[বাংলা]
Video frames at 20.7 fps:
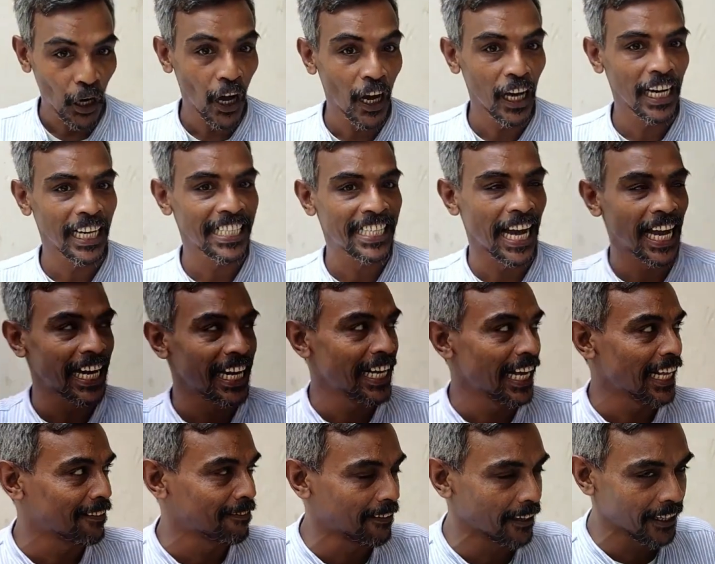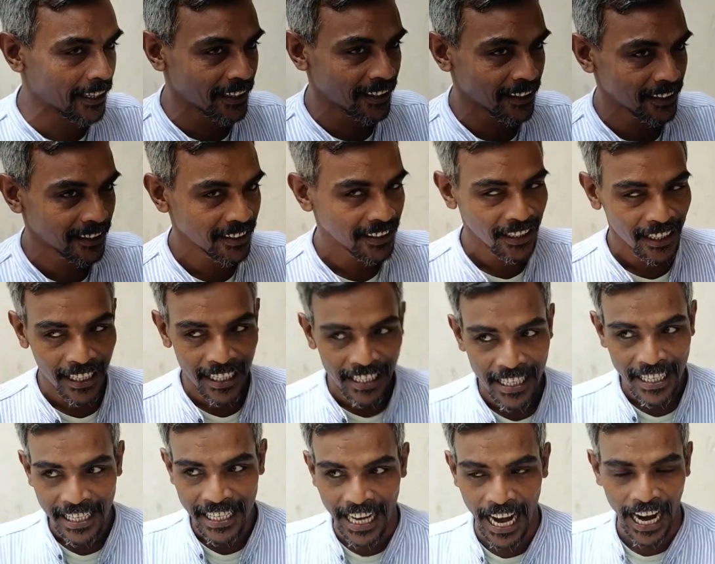স্বৈরাচারী নেত্রী
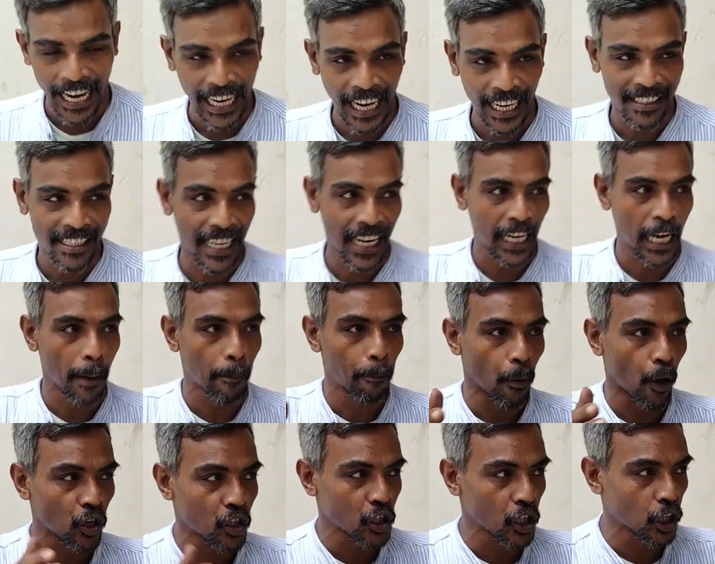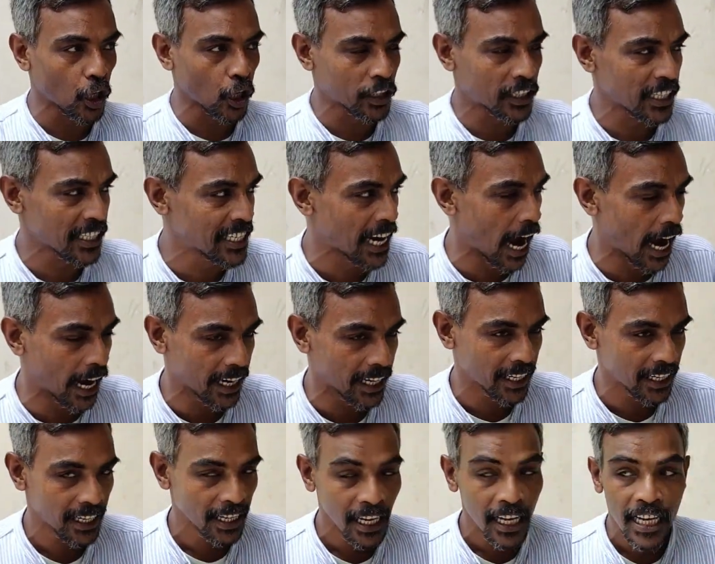শেখ হাসিনাকে প্রশ্ন করতে
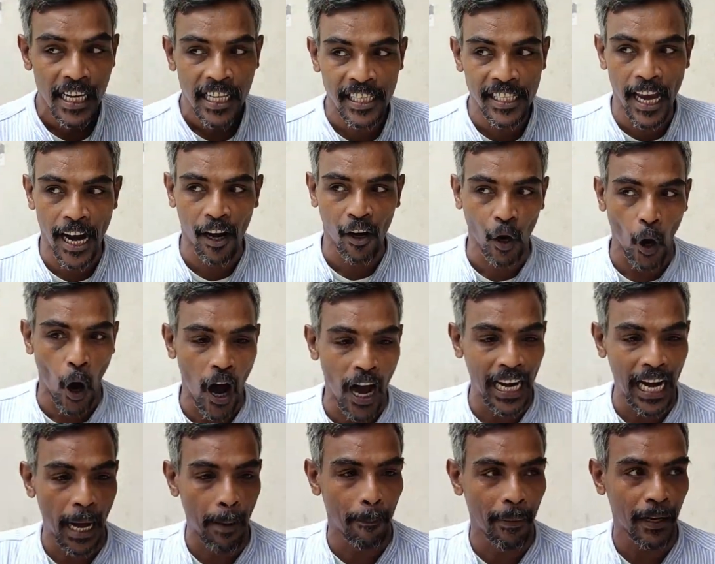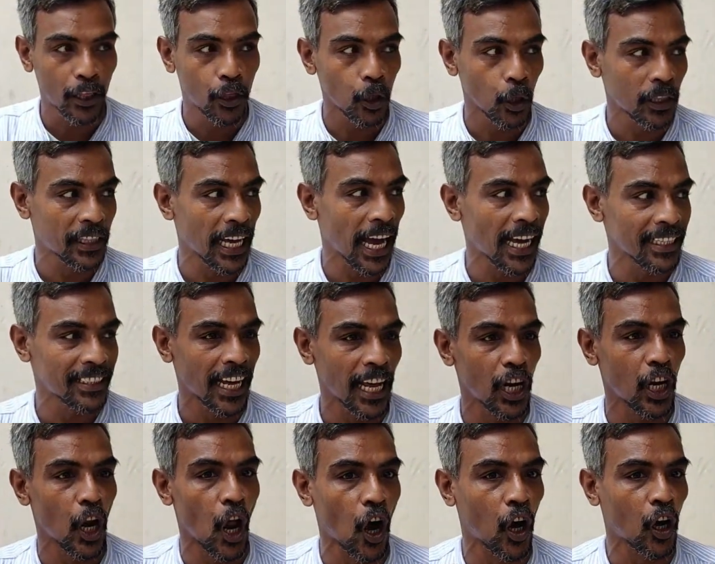চায় যে কয়লা বিদ্যুতে
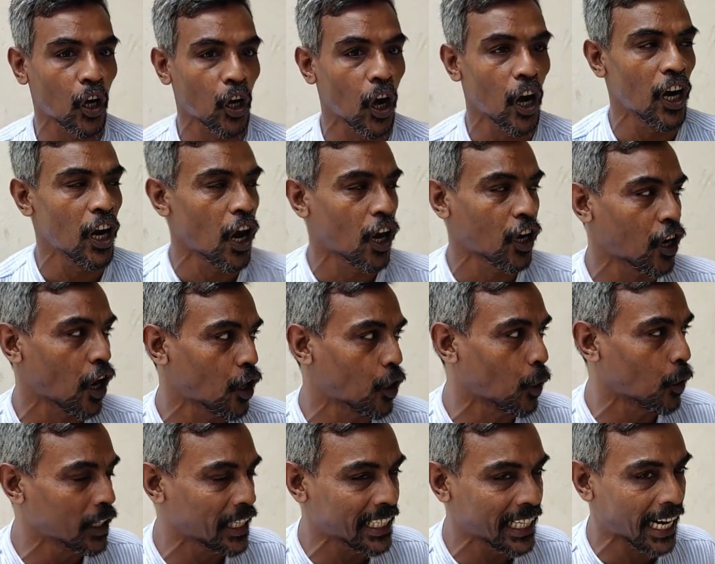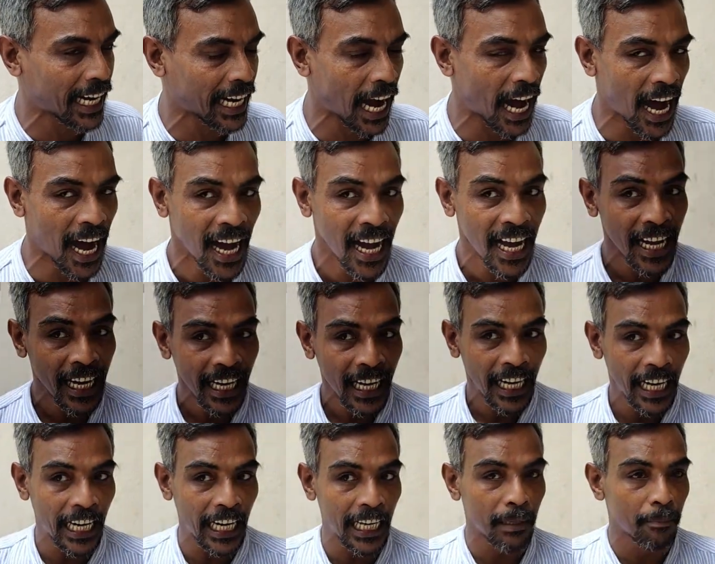যে লক্ষ লক্ষ কোটি টাকা
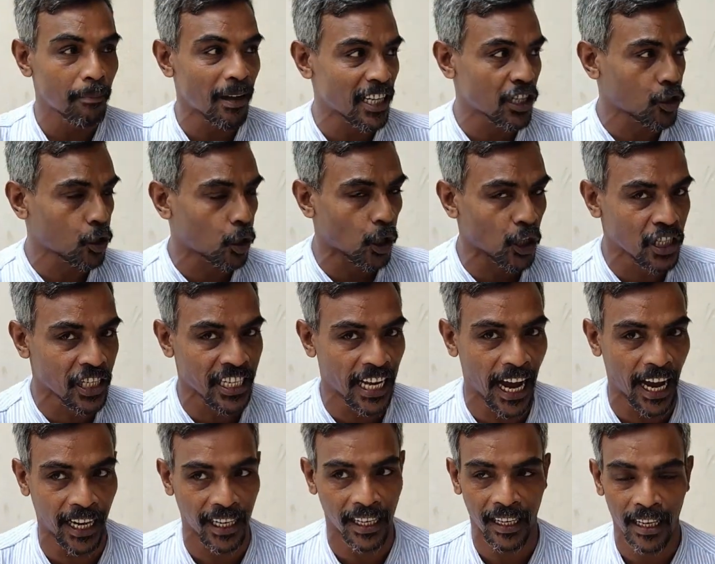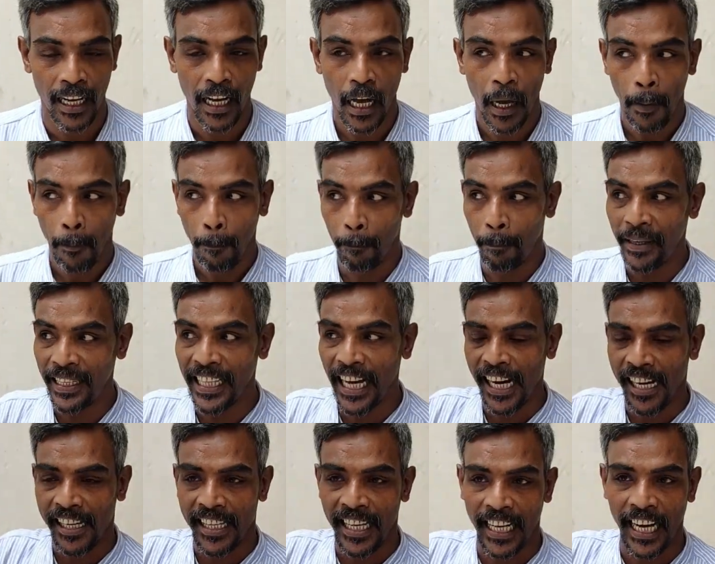ইনভেস্ট করছেন
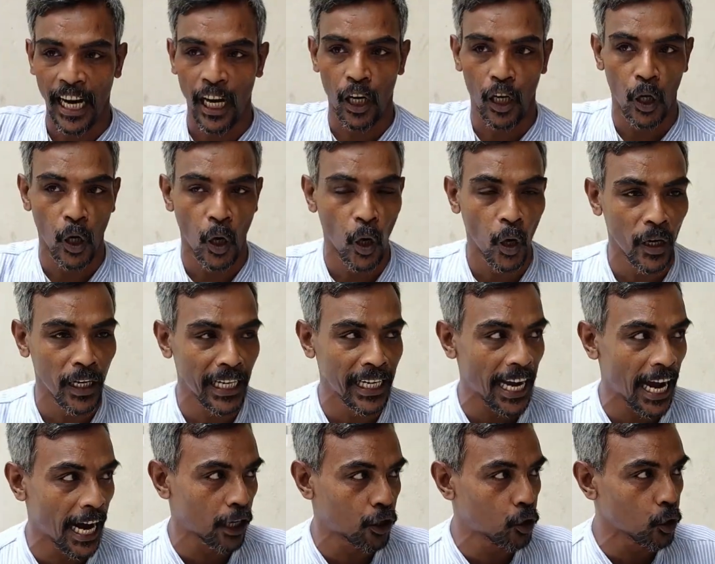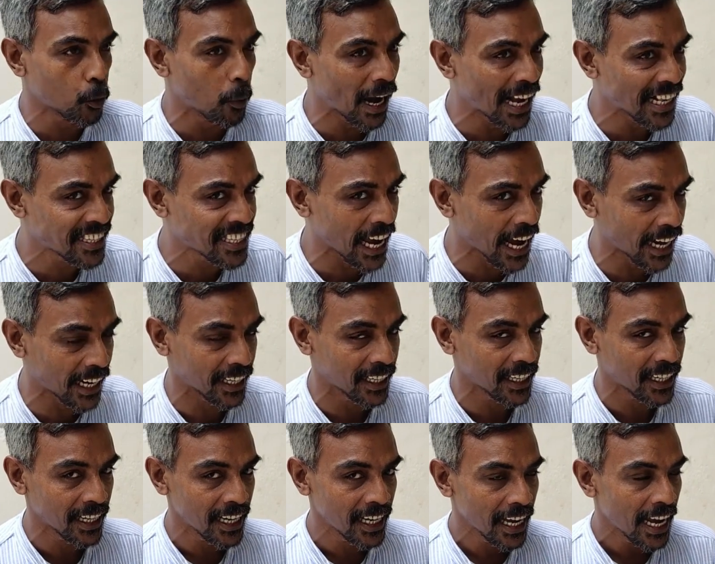বিদেশ থেকে লোন নিয়ে ডুবাইছেন
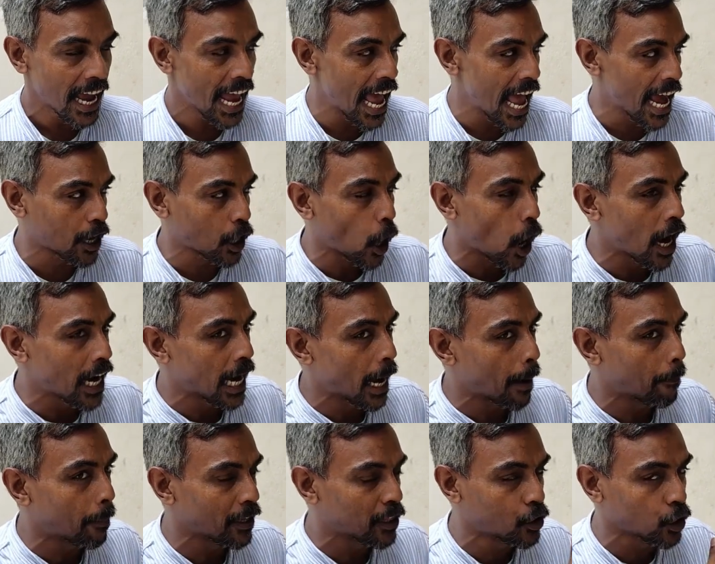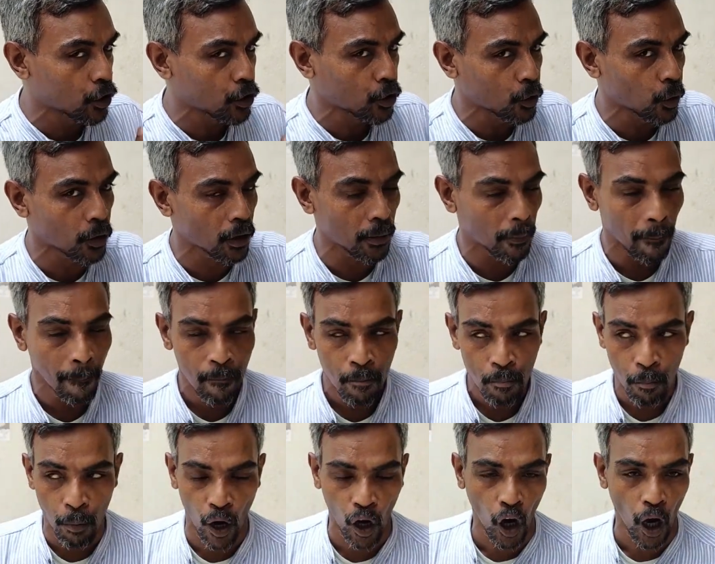এই কয়লা বিদ্যুৎ
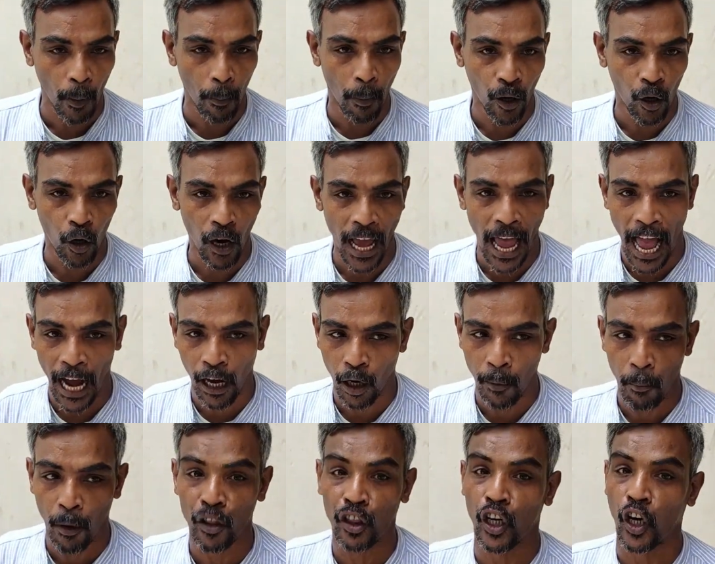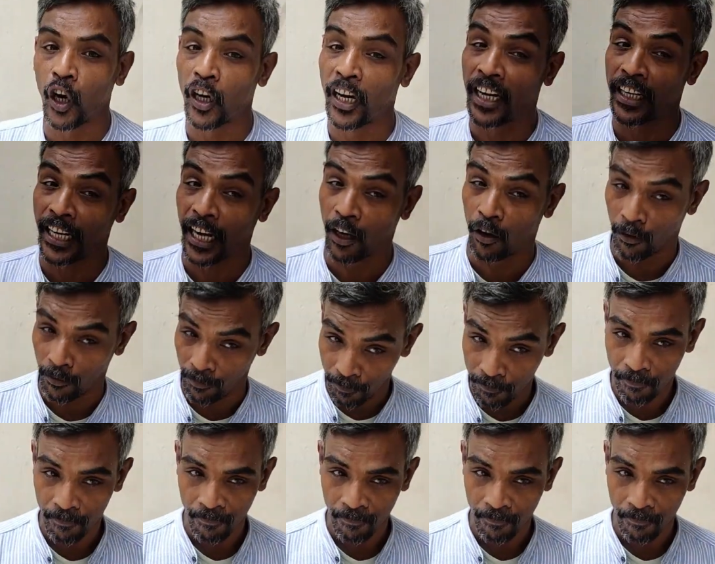প্রকল্পগুলো এখন বন্ধ করলেন কেন